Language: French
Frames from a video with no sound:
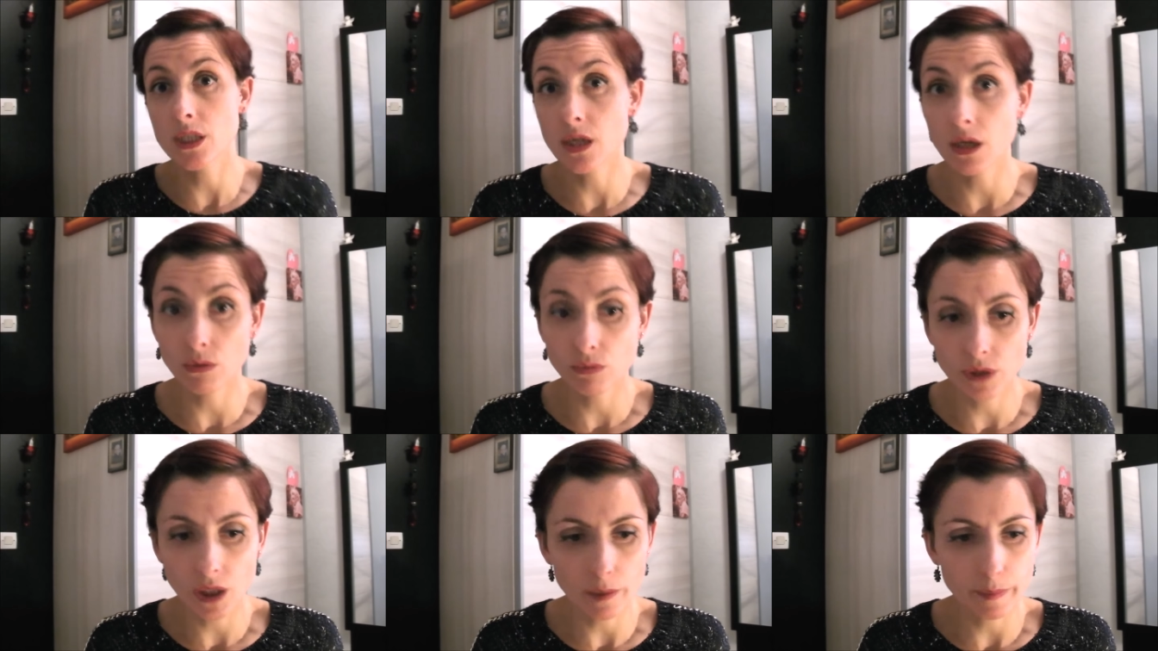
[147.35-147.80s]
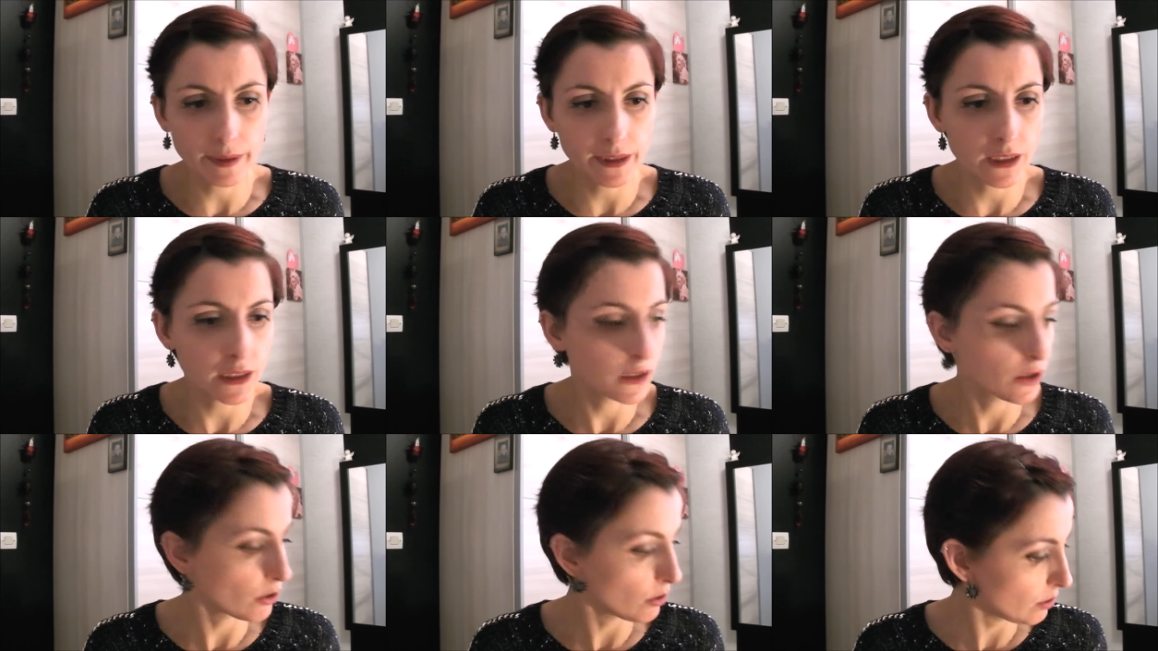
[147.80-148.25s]
Là, on a pris
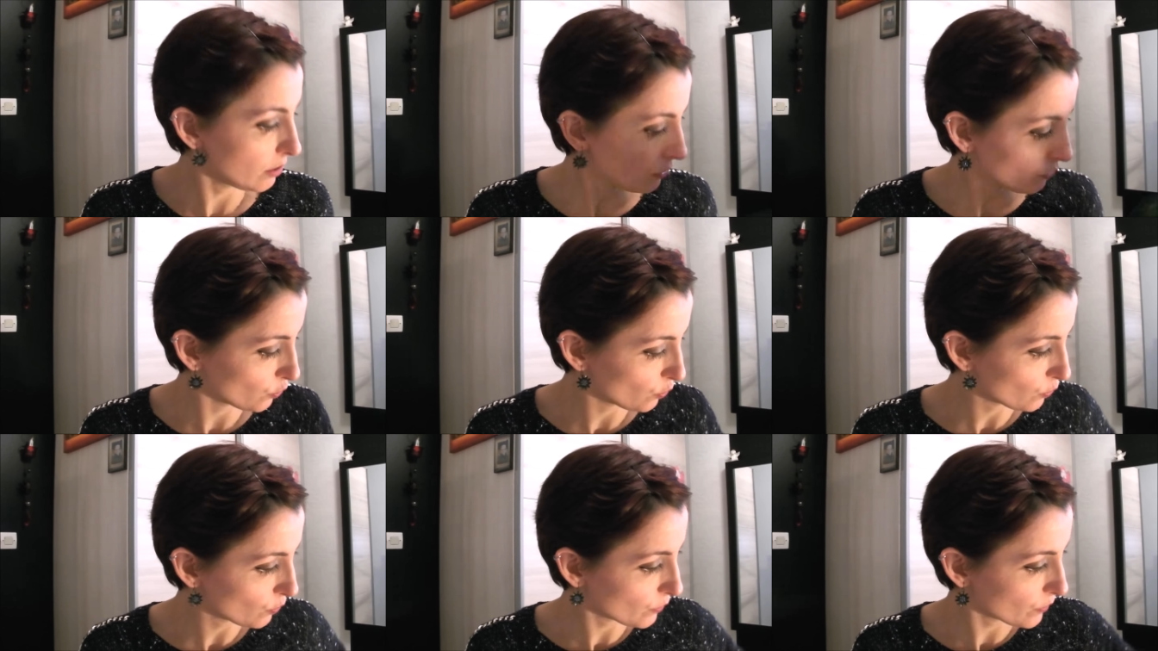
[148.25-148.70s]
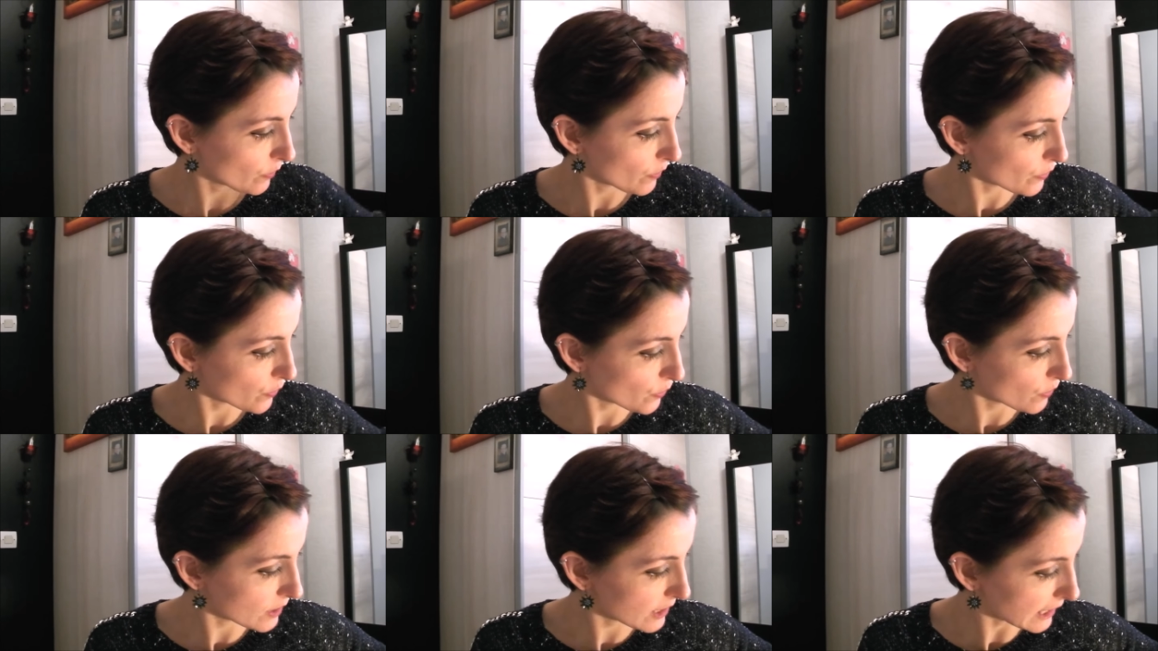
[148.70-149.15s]
le col, donc
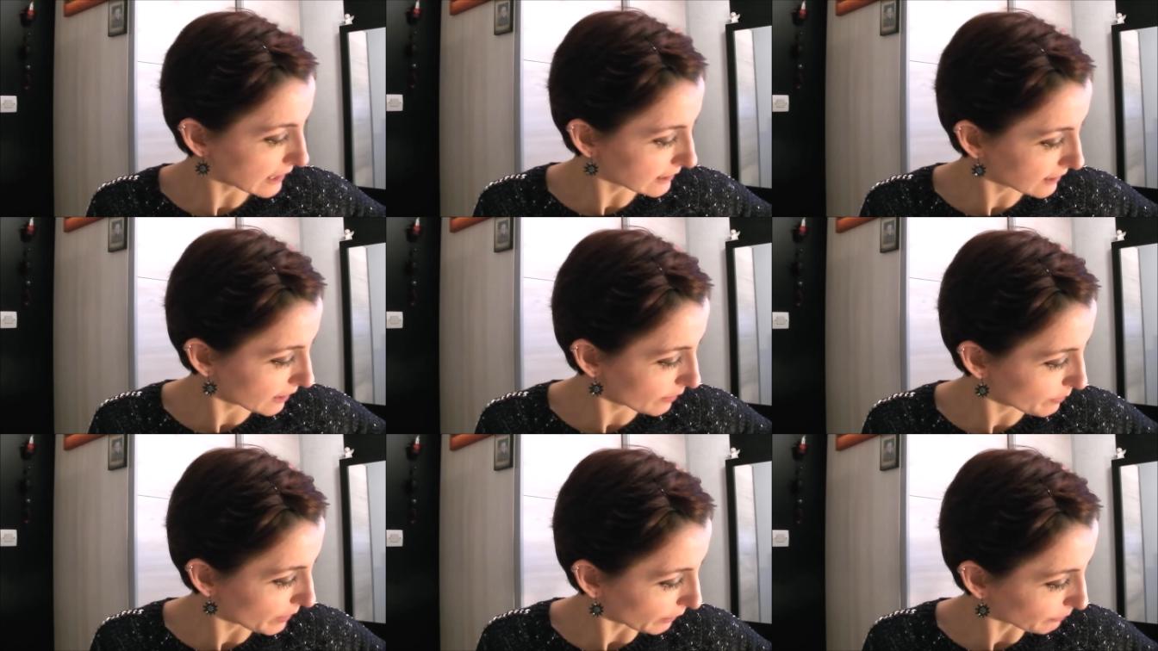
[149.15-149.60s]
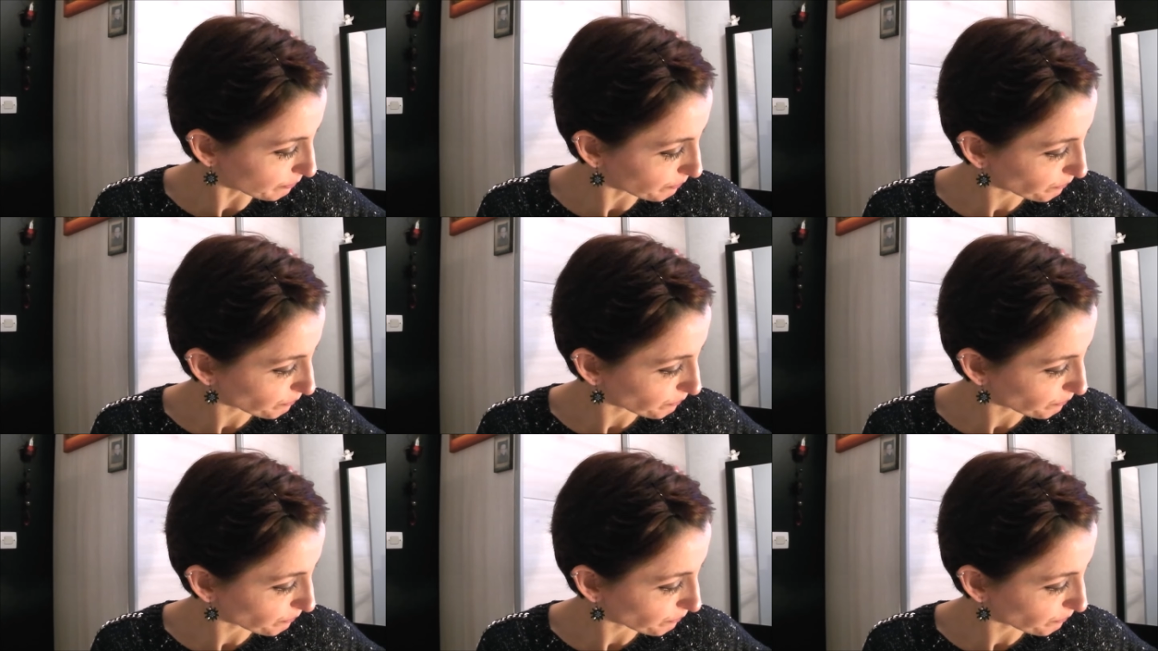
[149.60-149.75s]
ce sera très bien.